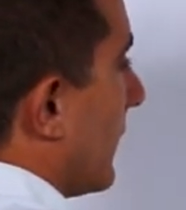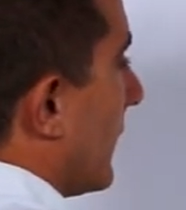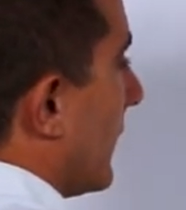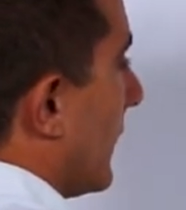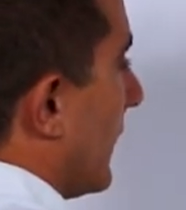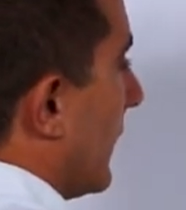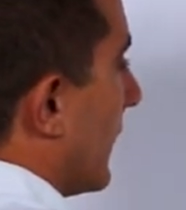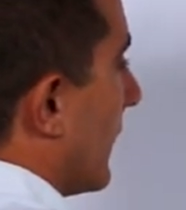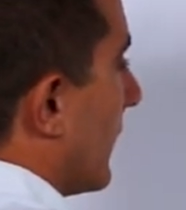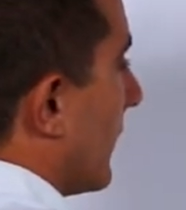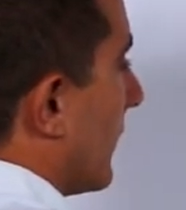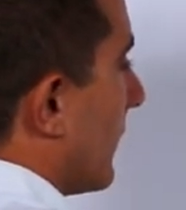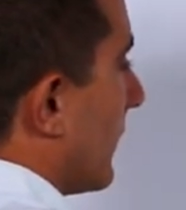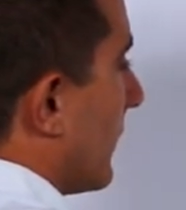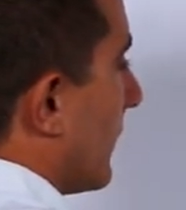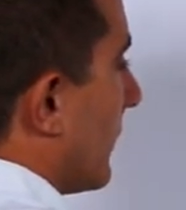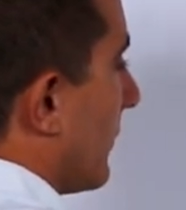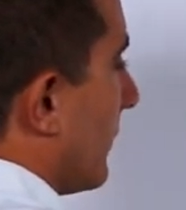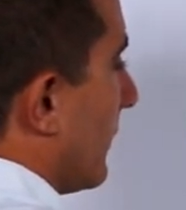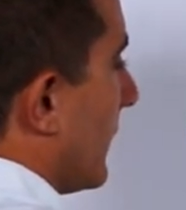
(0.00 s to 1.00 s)
il
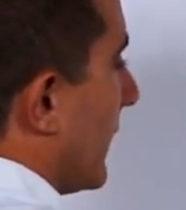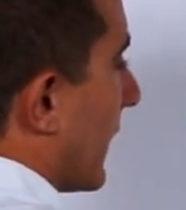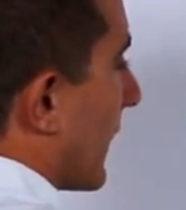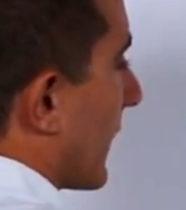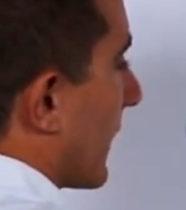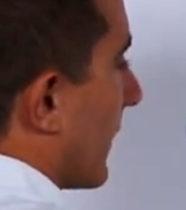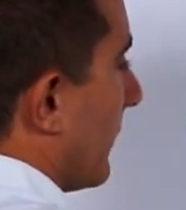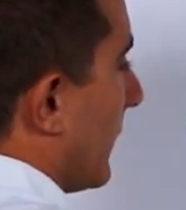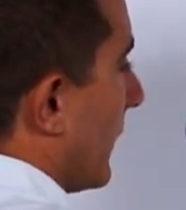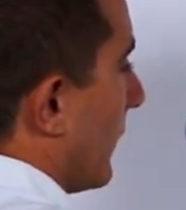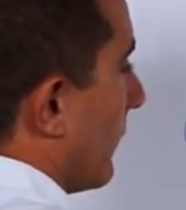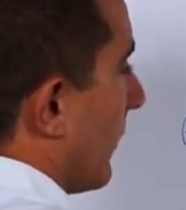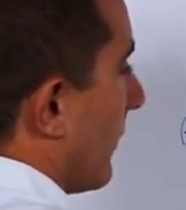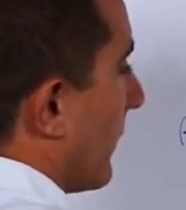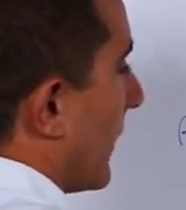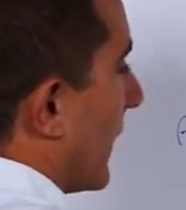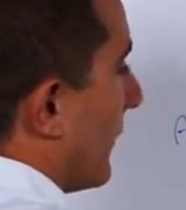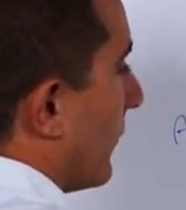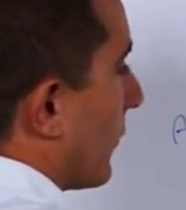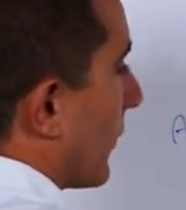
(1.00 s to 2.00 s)
BHB, lo
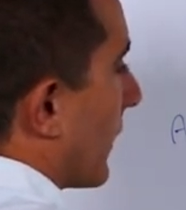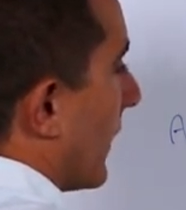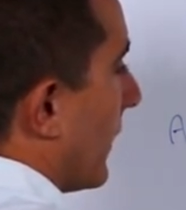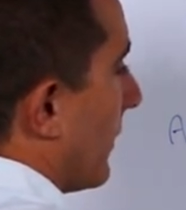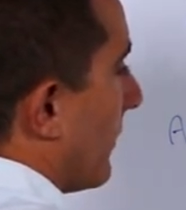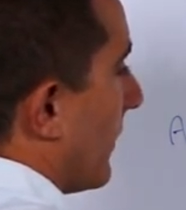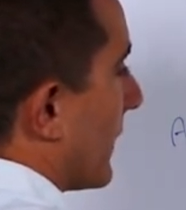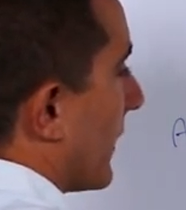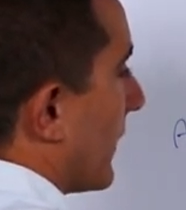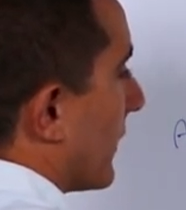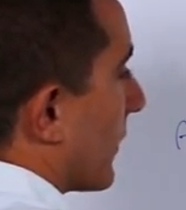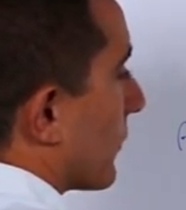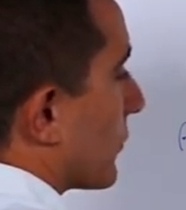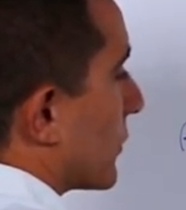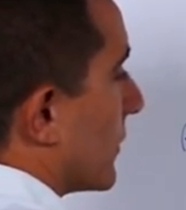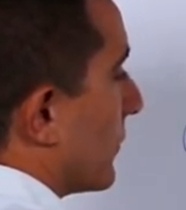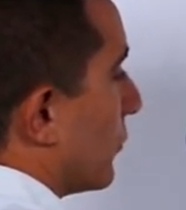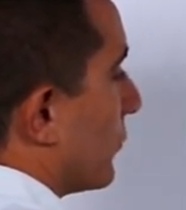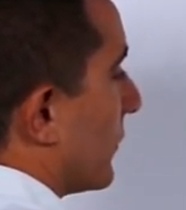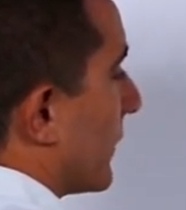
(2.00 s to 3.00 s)
abbrevio, che è il beta
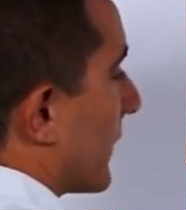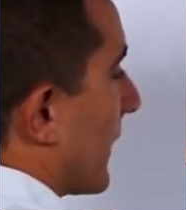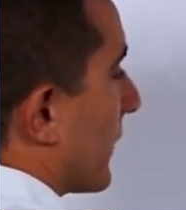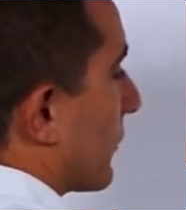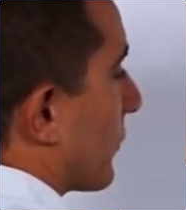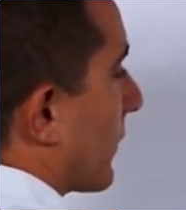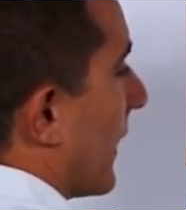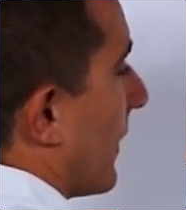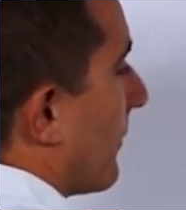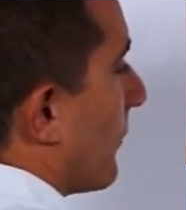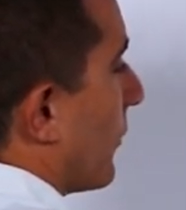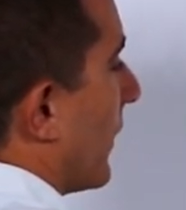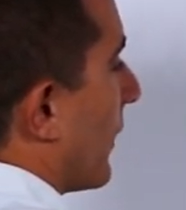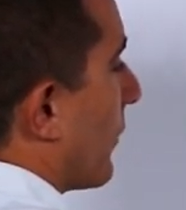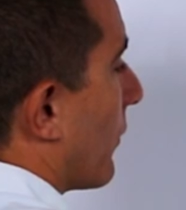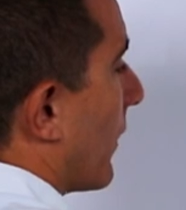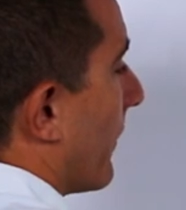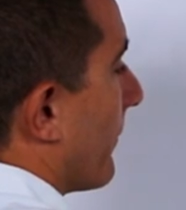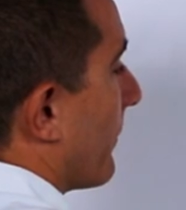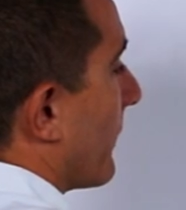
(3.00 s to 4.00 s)
idrossibutirato, che è la
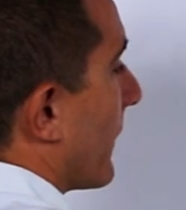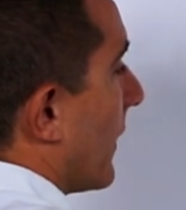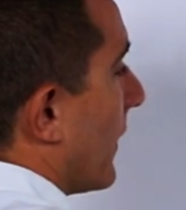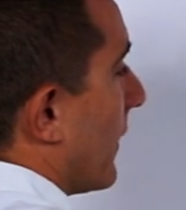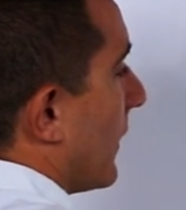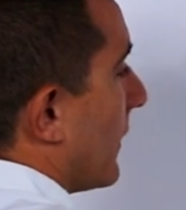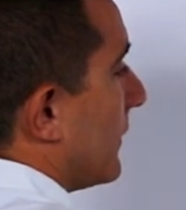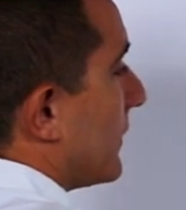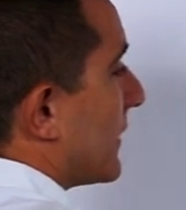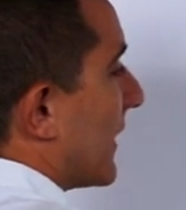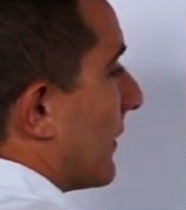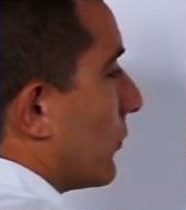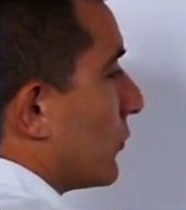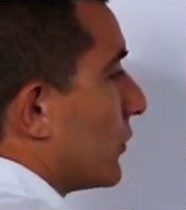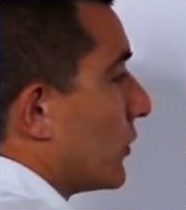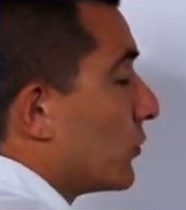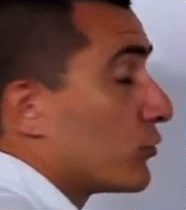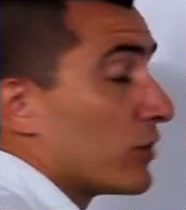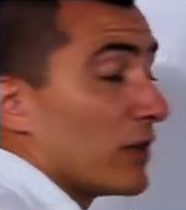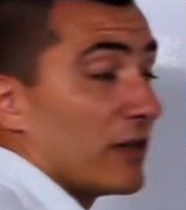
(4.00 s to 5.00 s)
molecola diciamo
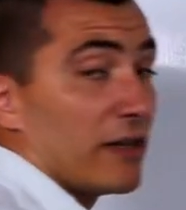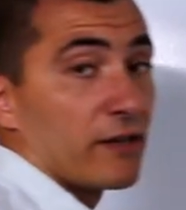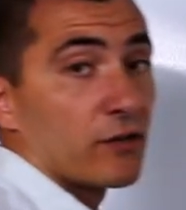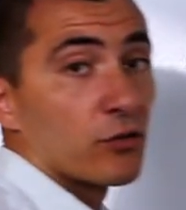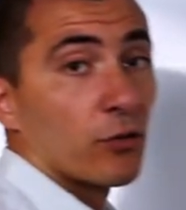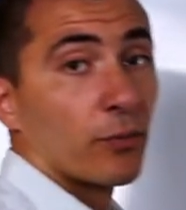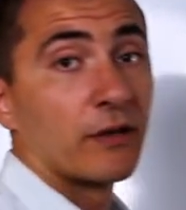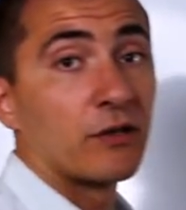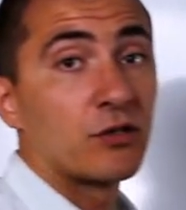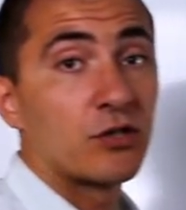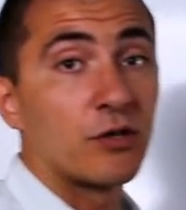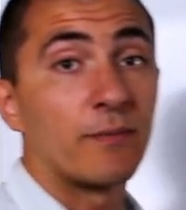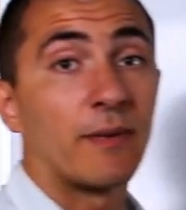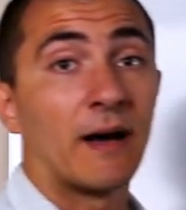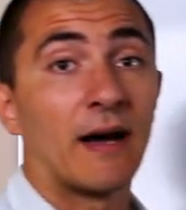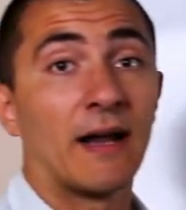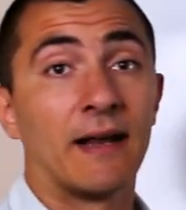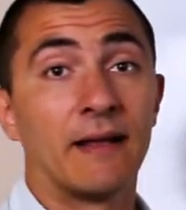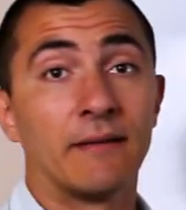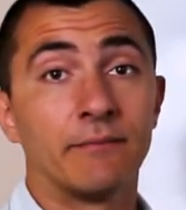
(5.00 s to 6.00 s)
di utilizzo
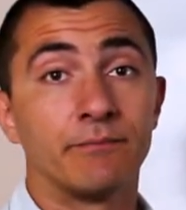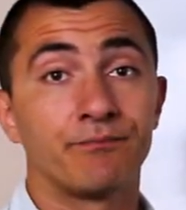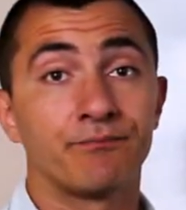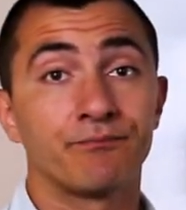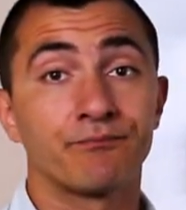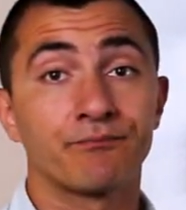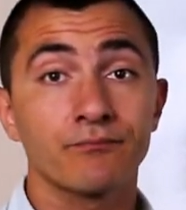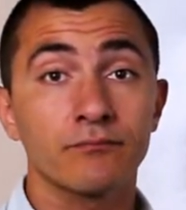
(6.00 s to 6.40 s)
principale